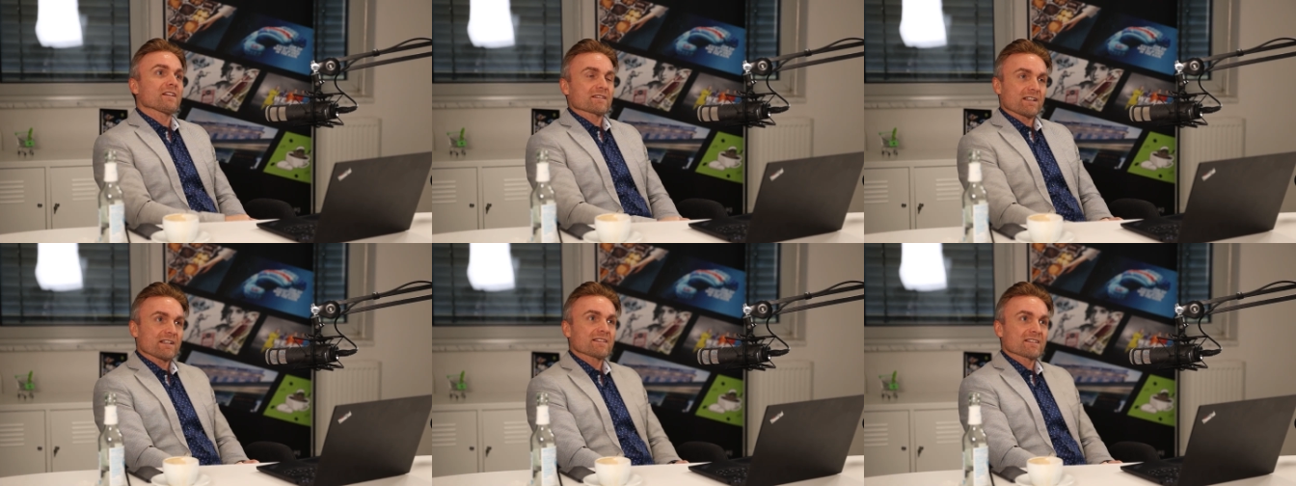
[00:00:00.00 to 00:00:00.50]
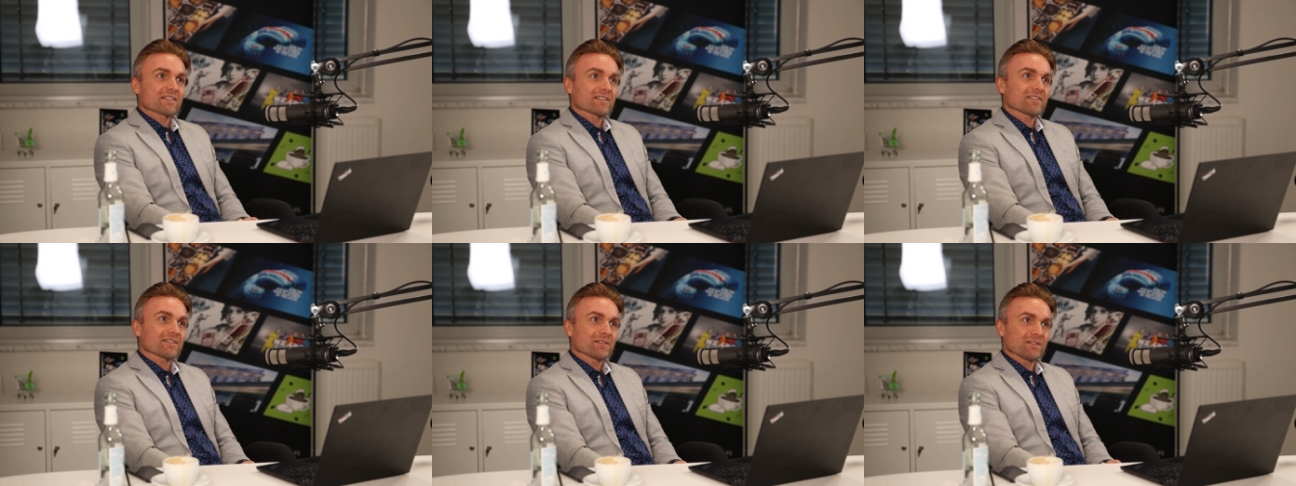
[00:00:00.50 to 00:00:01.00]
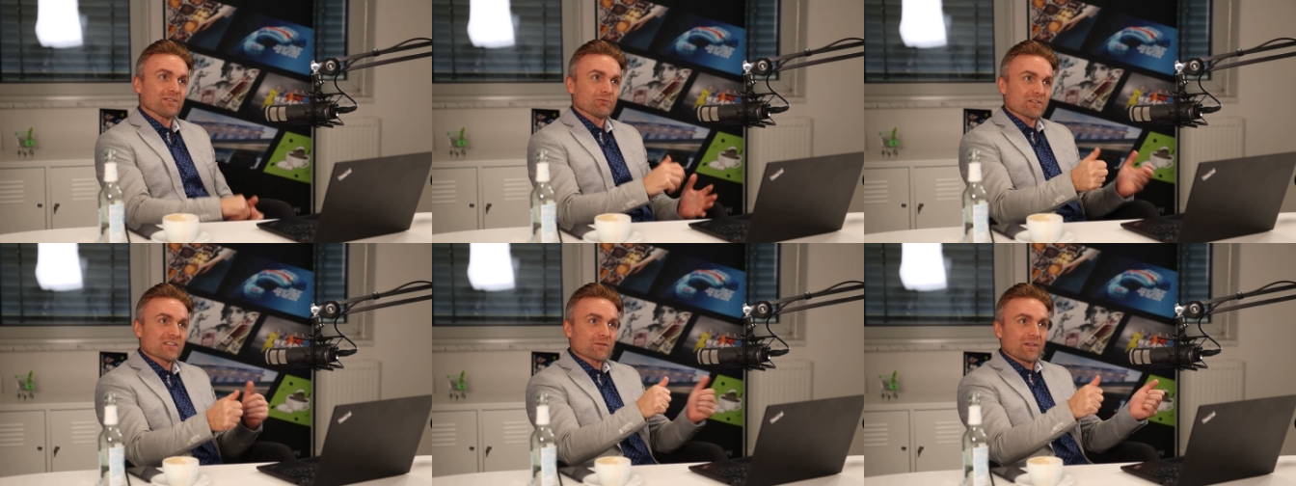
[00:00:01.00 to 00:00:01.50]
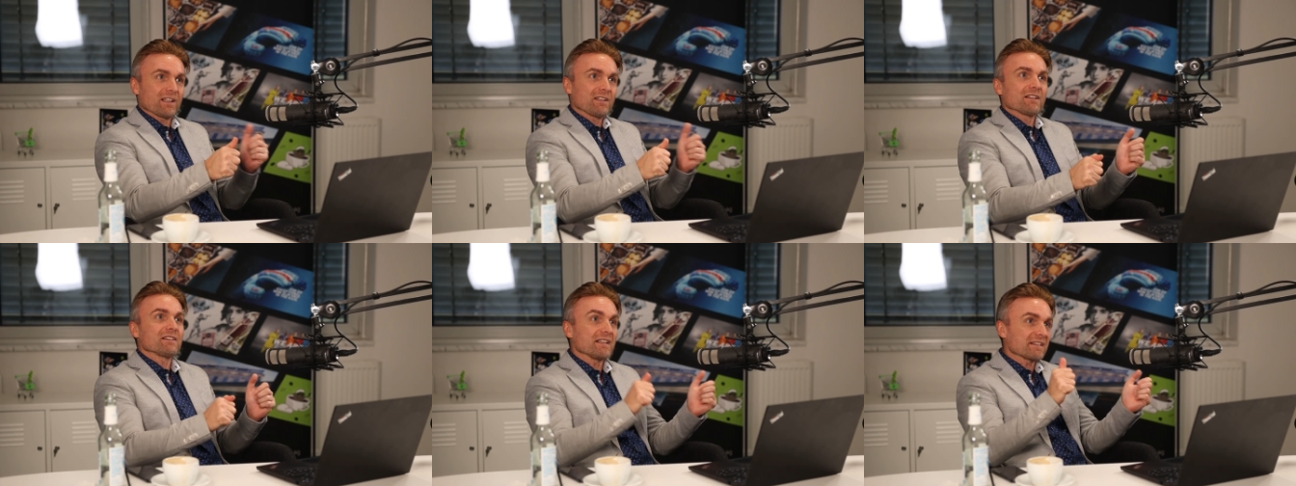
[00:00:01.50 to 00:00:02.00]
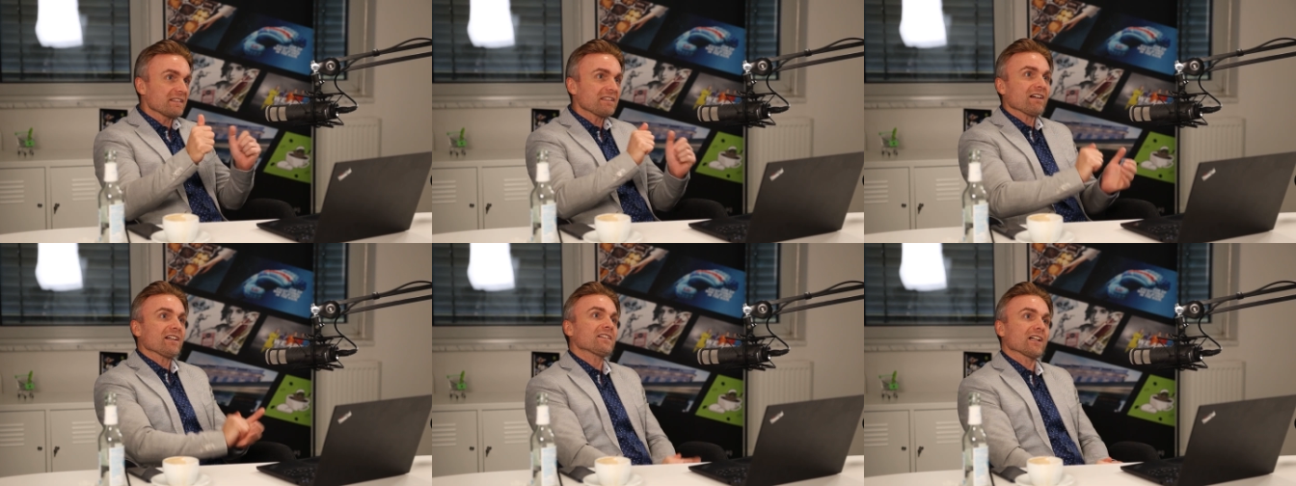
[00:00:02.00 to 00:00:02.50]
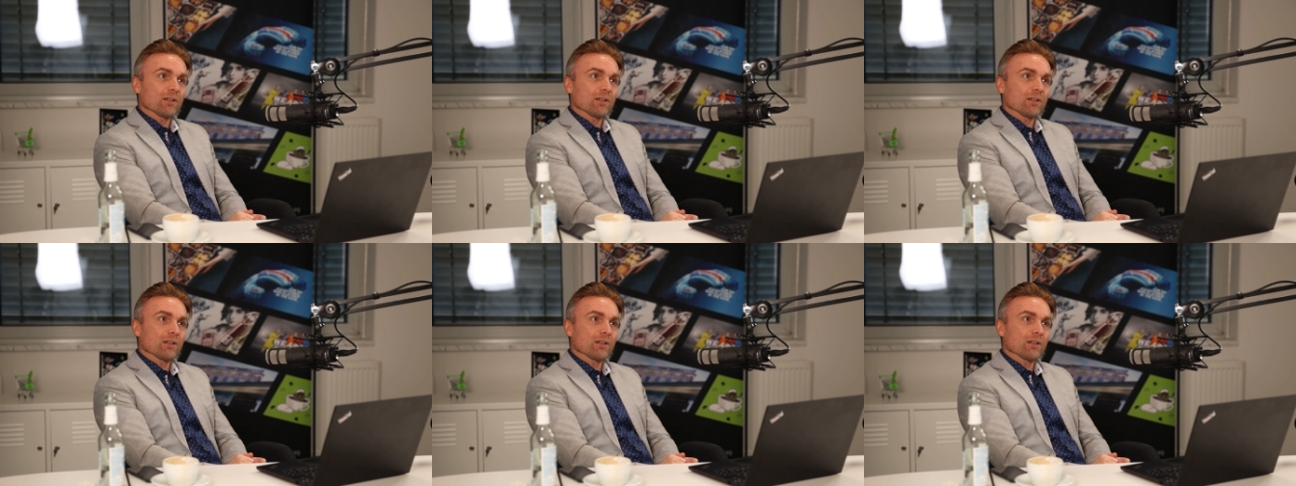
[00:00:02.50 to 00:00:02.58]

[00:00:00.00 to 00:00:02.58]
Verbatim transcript: Das heißt, äh, ne, du hast zwei der Sicherheit.